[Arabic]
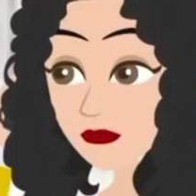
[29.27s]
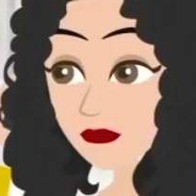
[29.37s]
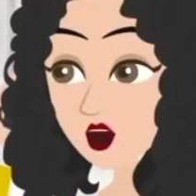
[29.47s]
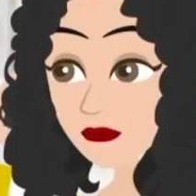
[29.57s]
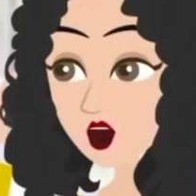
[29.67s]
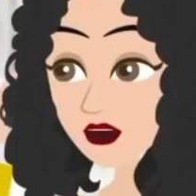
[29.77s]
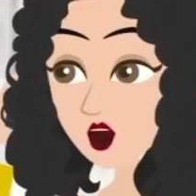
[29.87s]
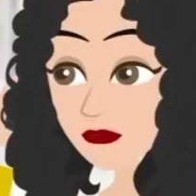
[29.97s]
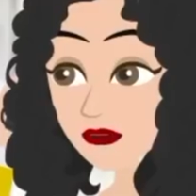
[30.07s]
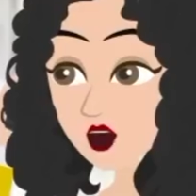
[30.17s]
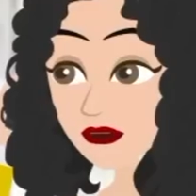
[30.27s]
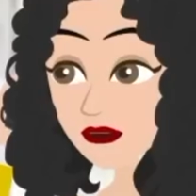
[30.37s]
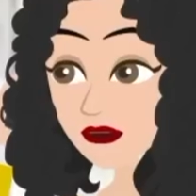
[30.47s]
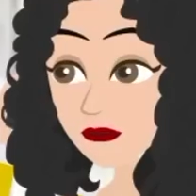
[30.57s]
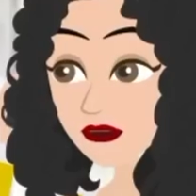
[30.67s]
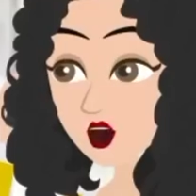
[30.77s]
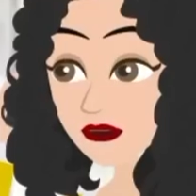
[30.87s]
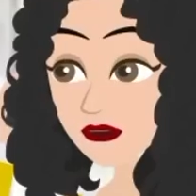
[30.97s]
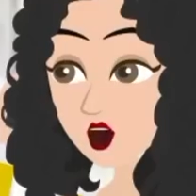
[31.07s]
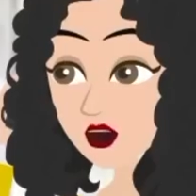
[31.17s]
علشان بعد كده نروح نشوف
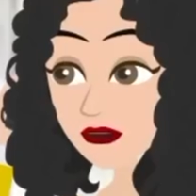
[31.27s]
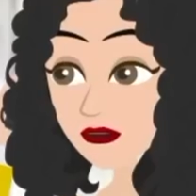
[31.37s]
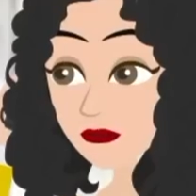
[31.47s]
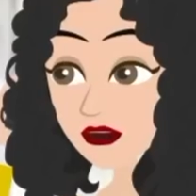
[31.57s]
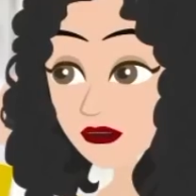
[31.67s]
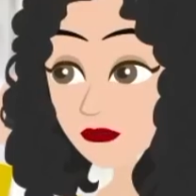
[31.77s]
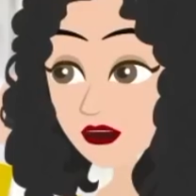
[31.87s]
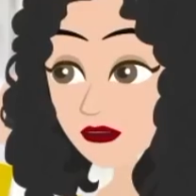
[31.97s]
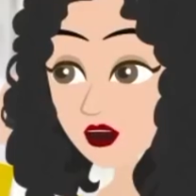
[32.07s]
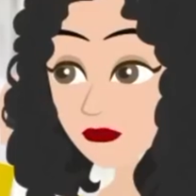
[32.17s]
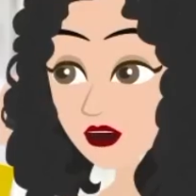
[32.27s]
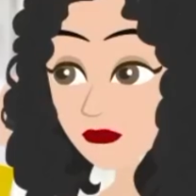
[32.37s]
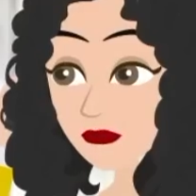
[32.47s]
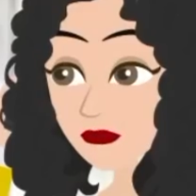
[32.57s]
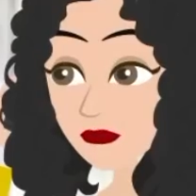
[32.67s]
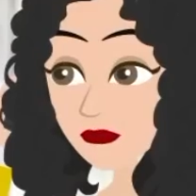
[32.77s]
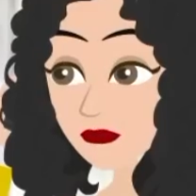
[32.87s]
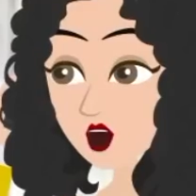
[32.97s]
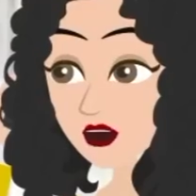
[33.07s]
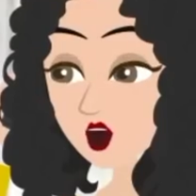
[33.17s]
موضوع الزفتة اللي اسمها ماسة دي
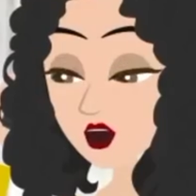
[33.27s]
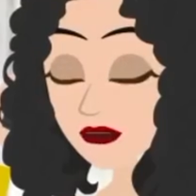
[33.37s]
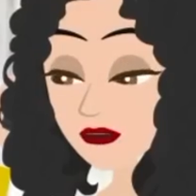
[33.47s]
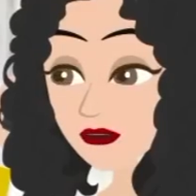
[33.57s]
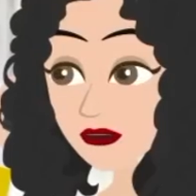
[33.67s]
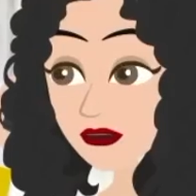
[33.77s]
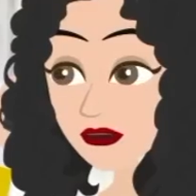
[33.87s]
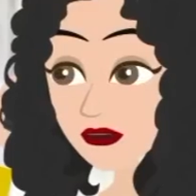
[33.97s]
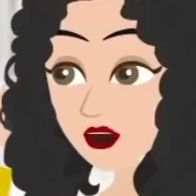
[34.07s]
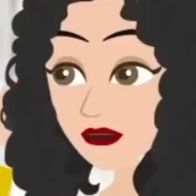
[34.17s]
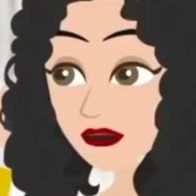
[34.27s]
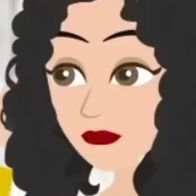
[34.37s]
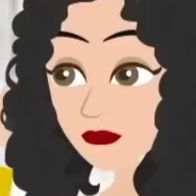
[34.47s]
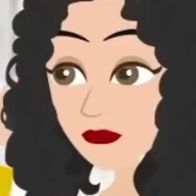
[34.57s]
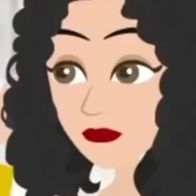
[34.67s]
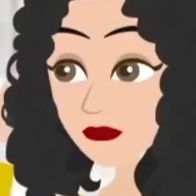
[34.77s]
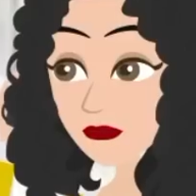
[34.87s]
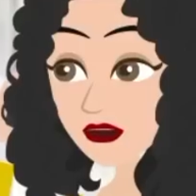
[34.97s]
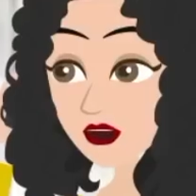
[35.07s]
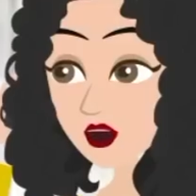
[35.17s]
اه لو عملت العملية ونجحت
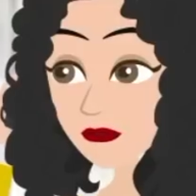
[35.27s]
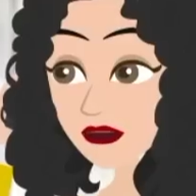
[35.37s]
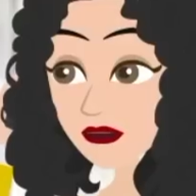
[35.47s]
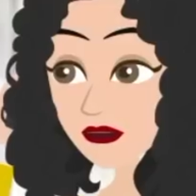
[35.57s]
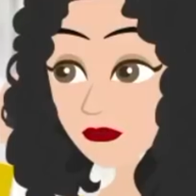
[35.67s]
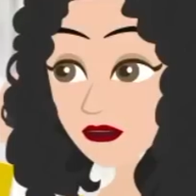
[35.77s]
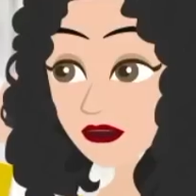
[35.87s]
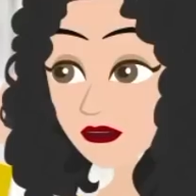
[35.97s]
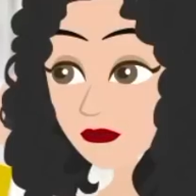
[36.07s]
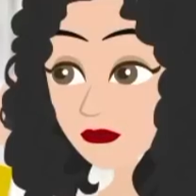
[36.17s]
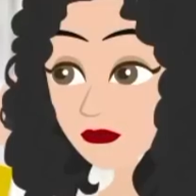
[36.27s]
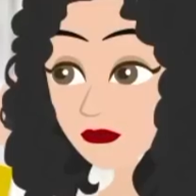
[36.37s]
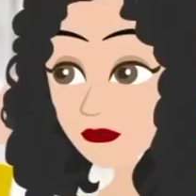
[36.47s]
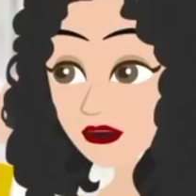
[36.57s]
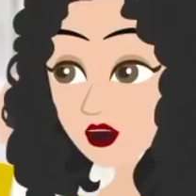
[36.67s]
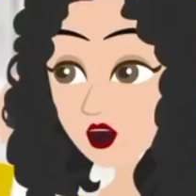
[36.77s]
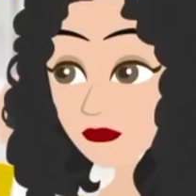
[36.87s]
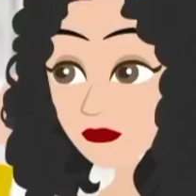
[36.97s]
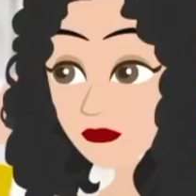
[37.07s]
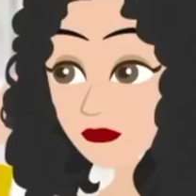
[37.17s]
والواد اتكتب باسمي
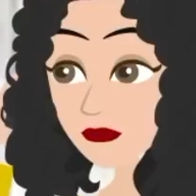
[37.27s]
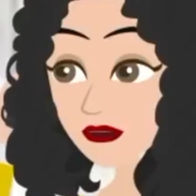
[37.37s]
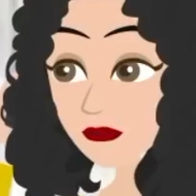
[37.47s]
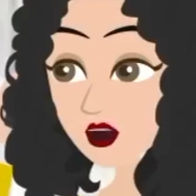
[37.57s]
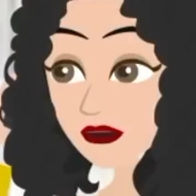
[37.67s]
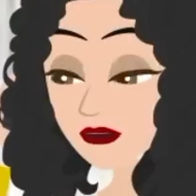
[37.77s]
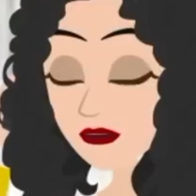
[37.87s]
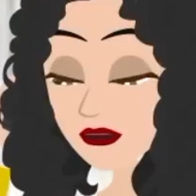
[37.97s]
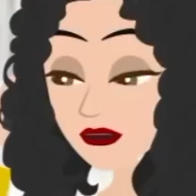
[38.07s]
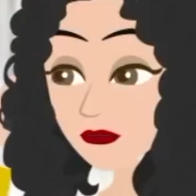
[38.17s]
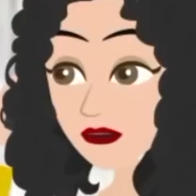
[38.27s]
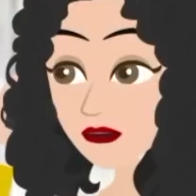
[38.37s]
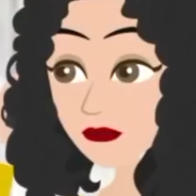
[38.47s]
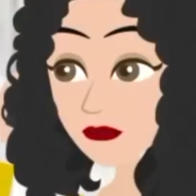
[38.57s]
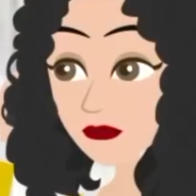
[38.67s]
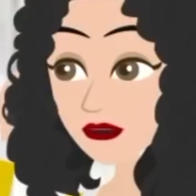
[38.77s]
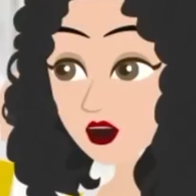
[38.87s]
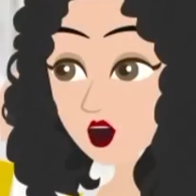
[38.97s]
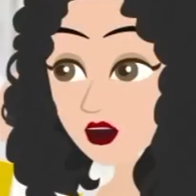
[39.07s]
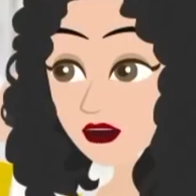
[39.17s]
ساعتها نقتل اللي اسمه ياسين
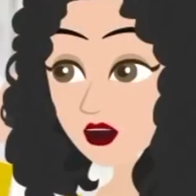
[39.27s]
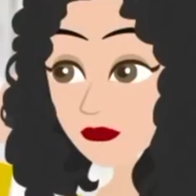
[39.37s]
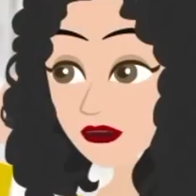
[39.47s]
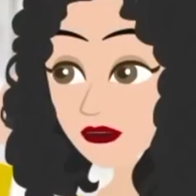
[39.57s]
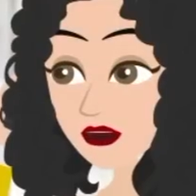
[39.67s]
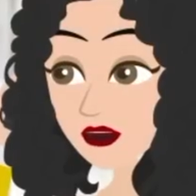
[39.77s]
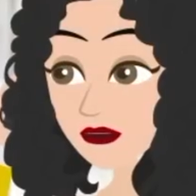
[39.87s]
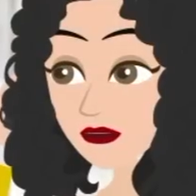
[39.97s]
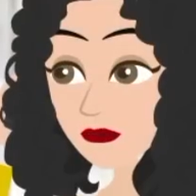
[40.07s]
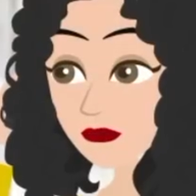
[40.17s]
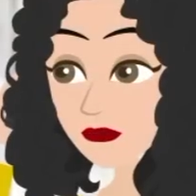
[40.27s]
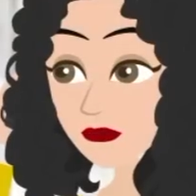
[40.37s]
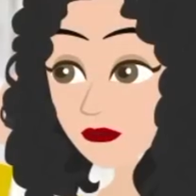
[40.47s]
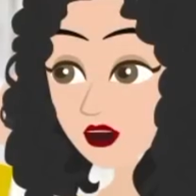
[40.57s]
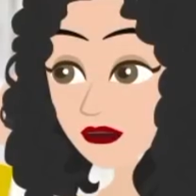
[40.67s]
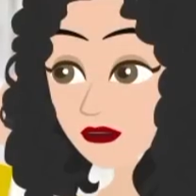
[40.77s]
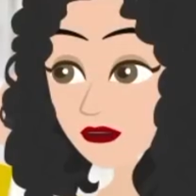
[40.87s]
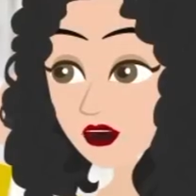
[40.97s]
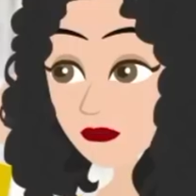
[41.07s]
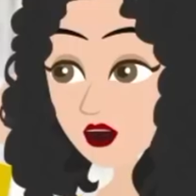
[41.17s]
ويبقى طيب انا الحضن على الواد وكل
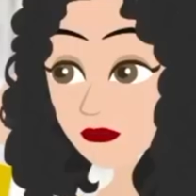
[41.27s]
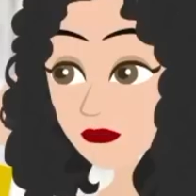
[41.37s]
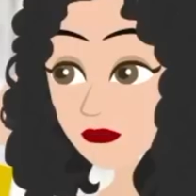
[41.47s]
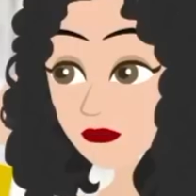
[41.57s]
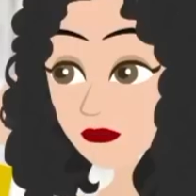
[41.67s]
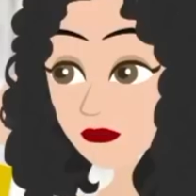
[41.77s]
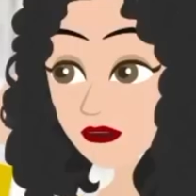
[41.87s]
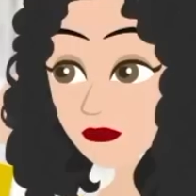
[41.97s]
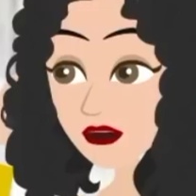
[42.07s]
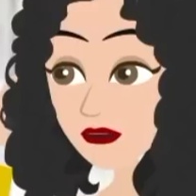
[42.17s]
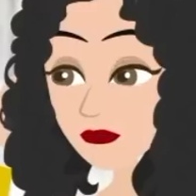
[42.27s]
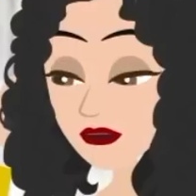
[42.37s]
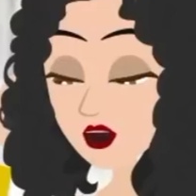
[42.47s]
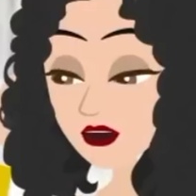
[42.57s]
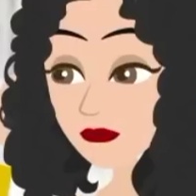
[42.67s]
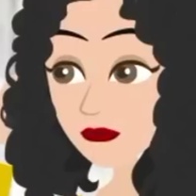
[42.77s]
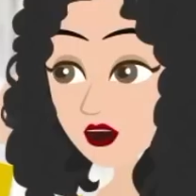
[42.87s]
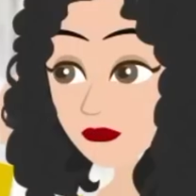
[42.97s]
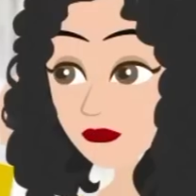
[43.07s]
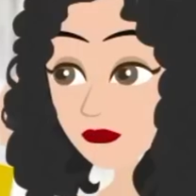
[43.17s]
حاجة باسمي ومحدش هيعرف
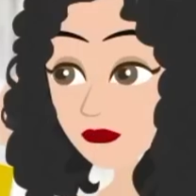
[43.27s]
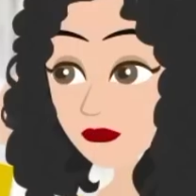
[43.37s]
حاجة